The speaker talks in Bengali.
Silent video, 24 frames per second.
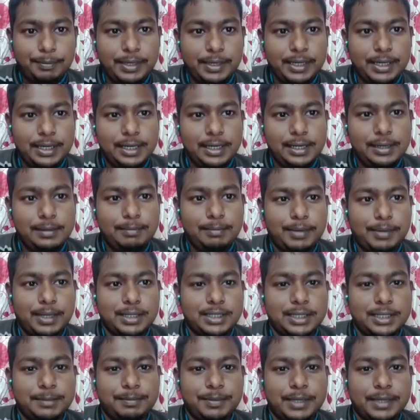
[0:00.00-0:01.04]
থালাপিল
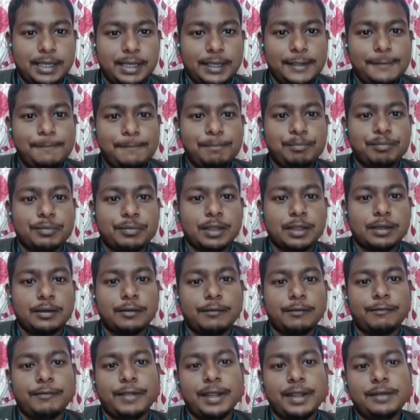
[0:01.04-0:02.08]
প্রাদীপকে
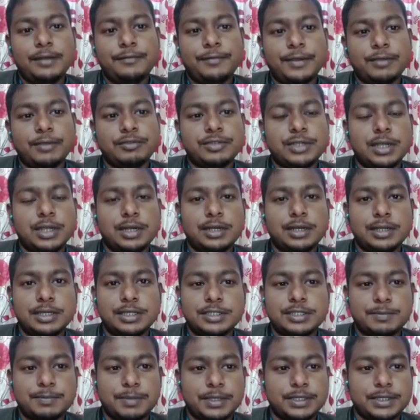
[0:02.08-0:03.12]
ভেন
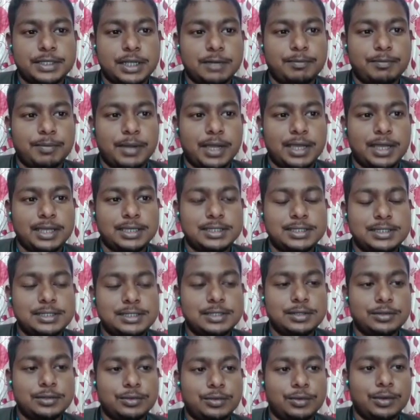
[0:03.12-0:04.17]
ফিউচার স্পেশাল
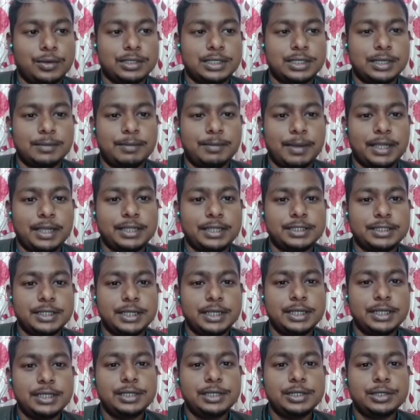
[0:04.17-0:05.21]
প্রাইজ দু হাজার
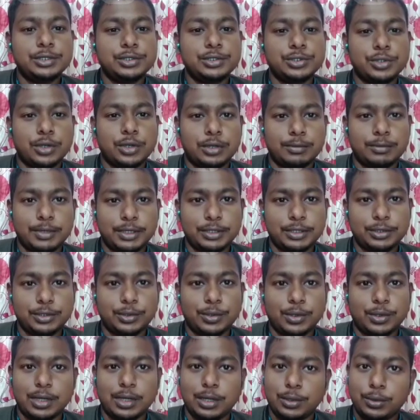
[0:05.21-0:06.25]
বাইশে
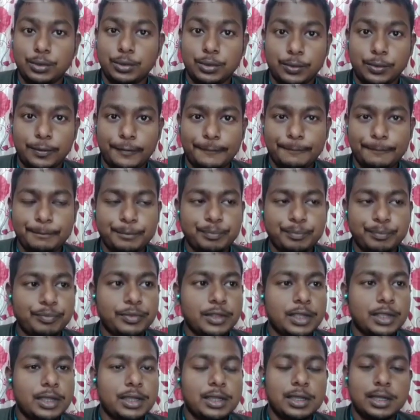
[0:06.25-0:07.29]
সম্মানিত করা হলো
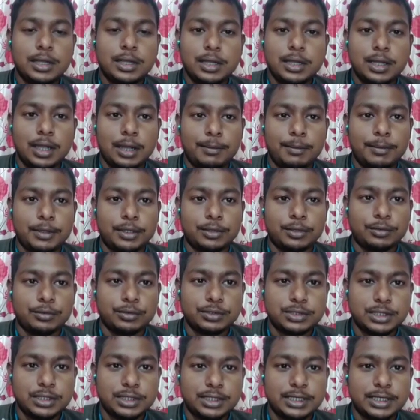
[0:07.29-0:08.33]

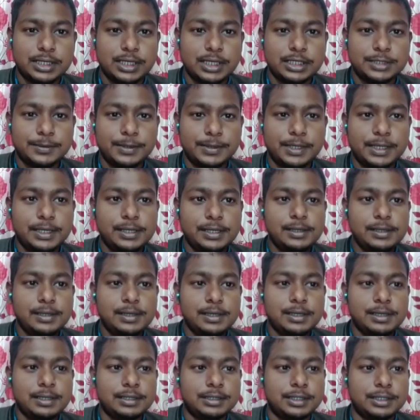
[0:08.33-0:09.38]
আপনাদের কোশ্চেন কি আসবে
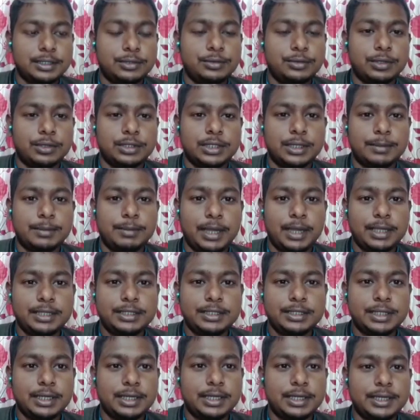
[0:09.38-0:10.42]
যে দু
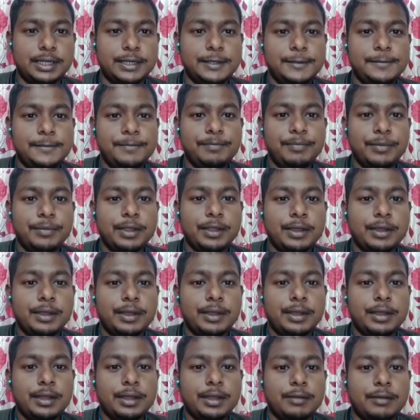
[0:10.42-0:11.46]
হাজার বাইশ সালে
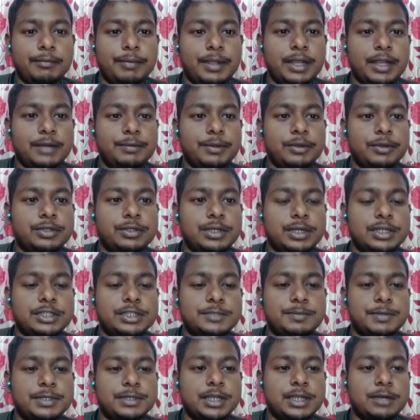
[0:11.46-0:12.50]
ভিন
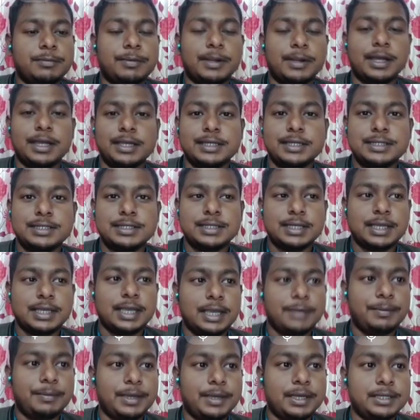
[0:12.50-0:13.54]
ফিউচার স্পেশাল প্রাইজ